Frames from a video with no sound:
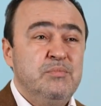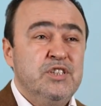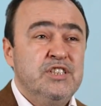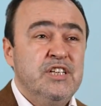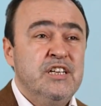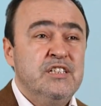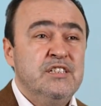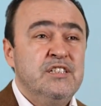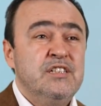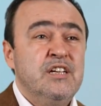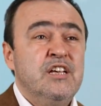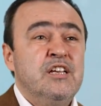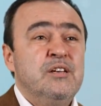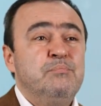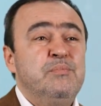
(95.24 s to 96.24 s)
bir şehirdir.
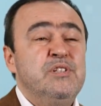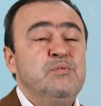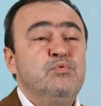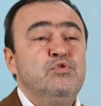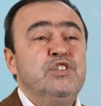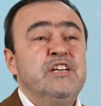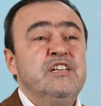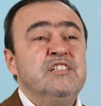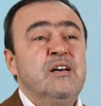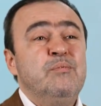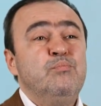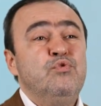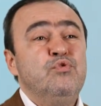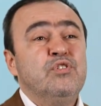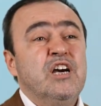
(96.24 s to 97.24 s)
Biz bu
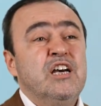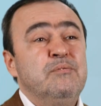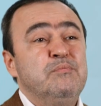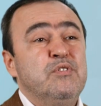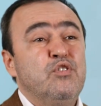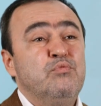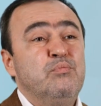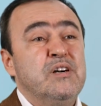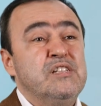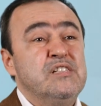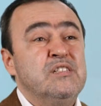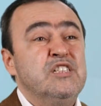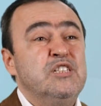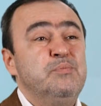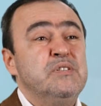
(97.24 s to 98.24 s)
şehirden büyük kayıplar
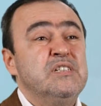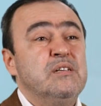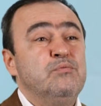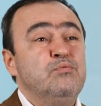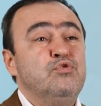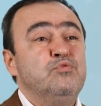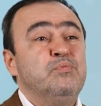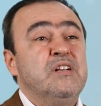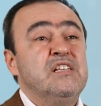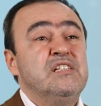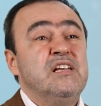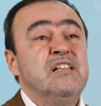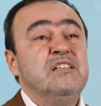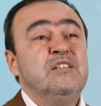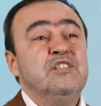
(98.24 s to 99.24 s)
olmaksızın hiçbir düşmana
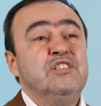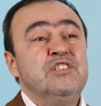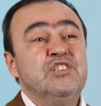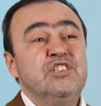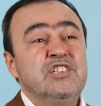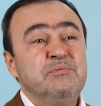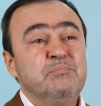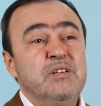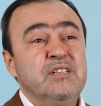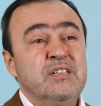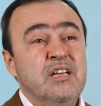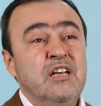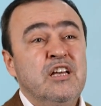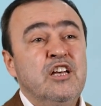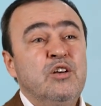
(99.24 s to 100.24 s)
saldırı için çıkmadık.
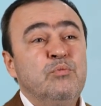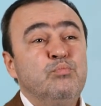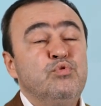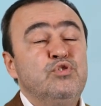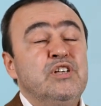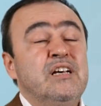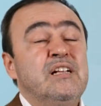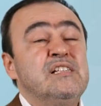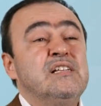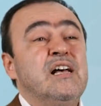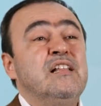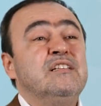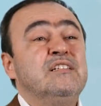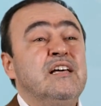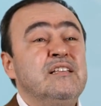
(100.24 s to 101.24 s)
Bu şehre
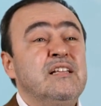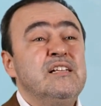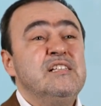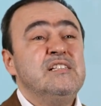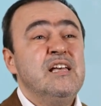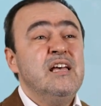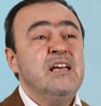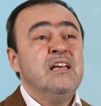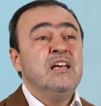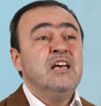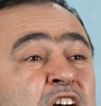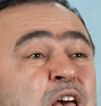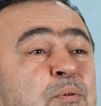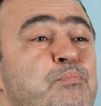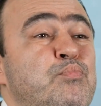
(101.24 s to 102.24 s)
saldıranlar ise
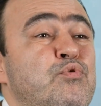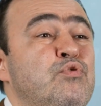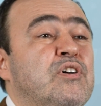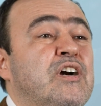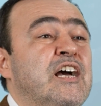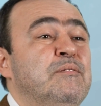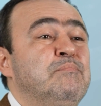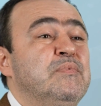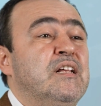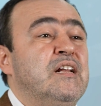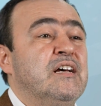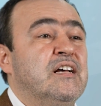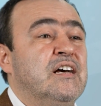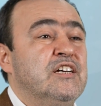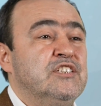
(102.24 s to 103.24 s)
hep büyük
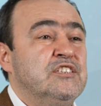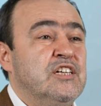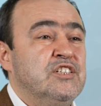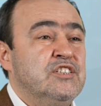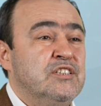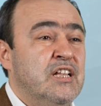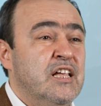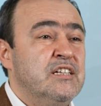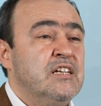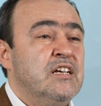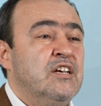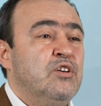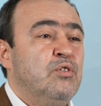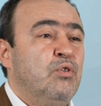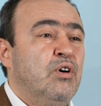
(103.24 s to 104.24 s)
kayıplarla karşılaştılar.
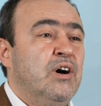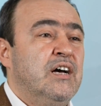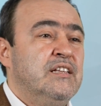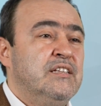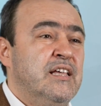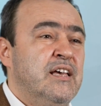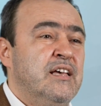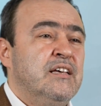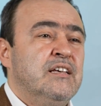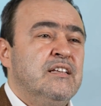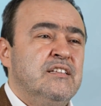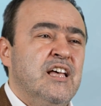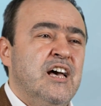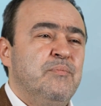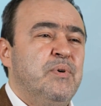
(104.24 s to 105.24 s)
O halde
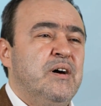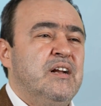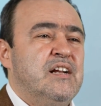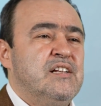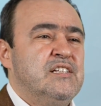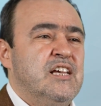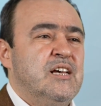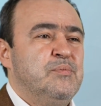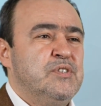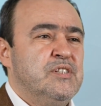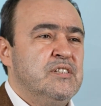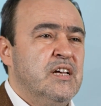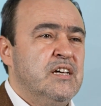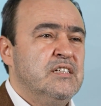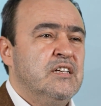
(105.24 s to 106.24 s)
ne yaparlarsa
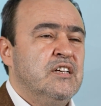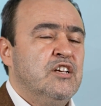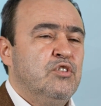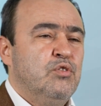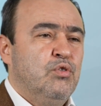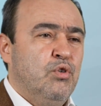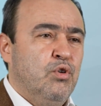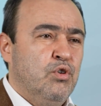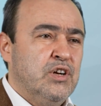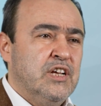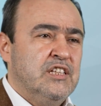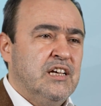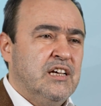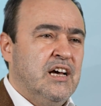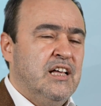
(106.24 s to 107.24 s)
yapsınlar
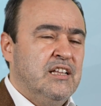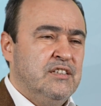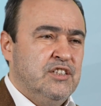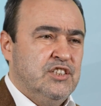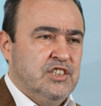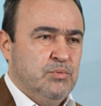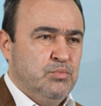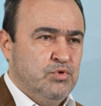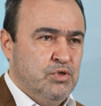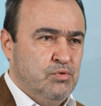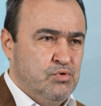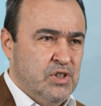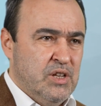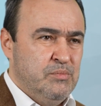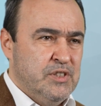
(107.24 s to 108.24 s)
orada kaldıkça, buraya
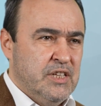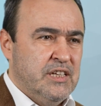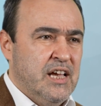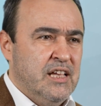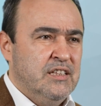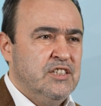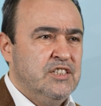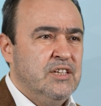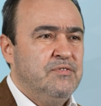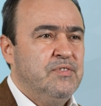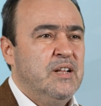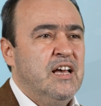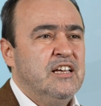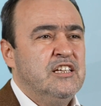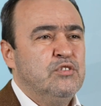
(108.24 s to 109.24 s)
üzerimize geldikçe
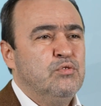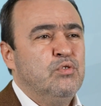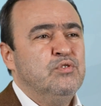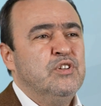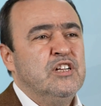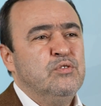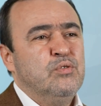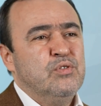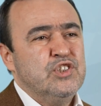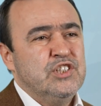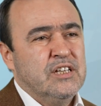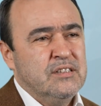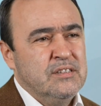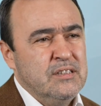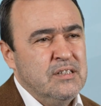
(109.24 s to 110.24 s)
felaket onların
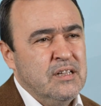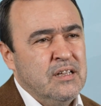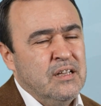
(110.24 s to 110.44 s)
olacaktır